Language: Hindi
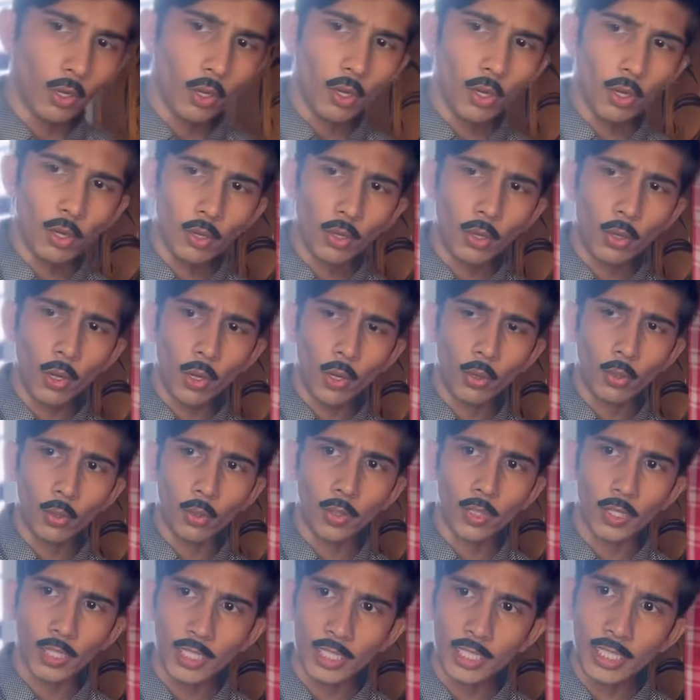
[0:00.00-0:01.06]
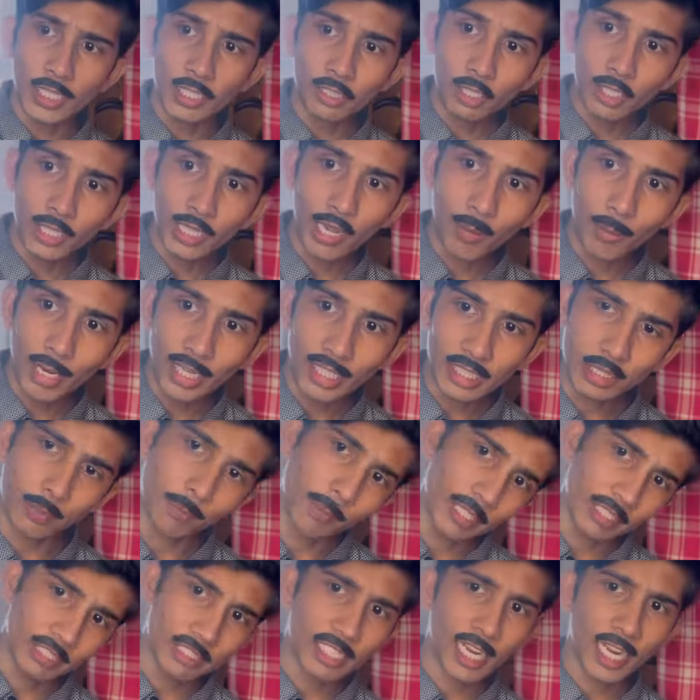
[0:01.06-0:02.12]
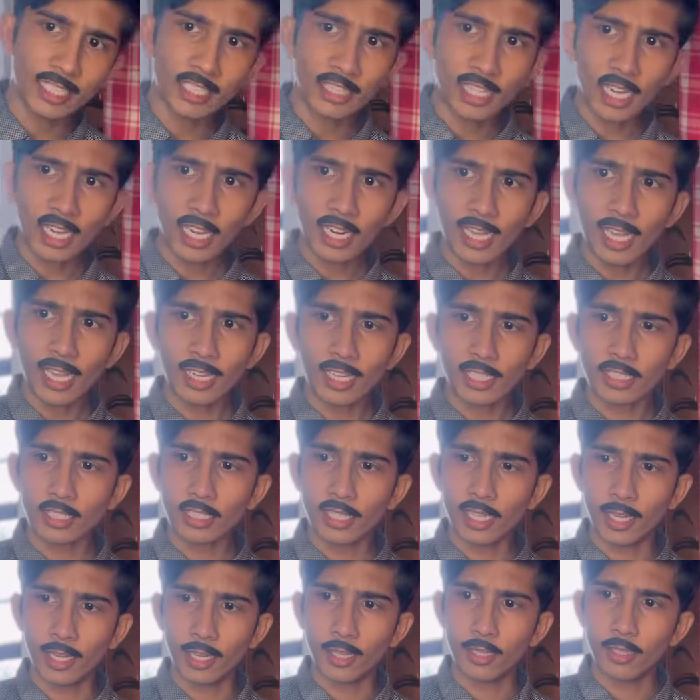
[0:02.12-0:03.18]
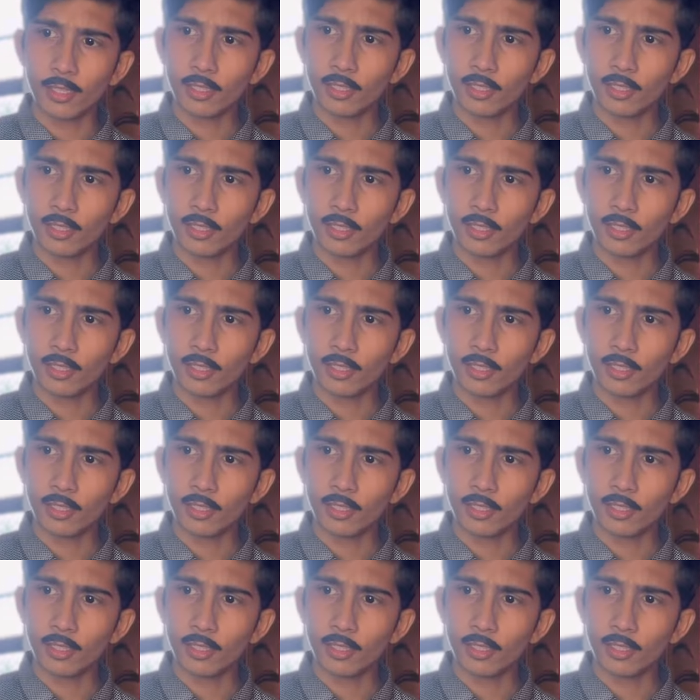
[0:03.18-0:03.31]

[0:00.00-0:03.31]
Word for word: ओहो हो हो ये तो यहाँ बैठ के पंचायता लड़ा रही हैं।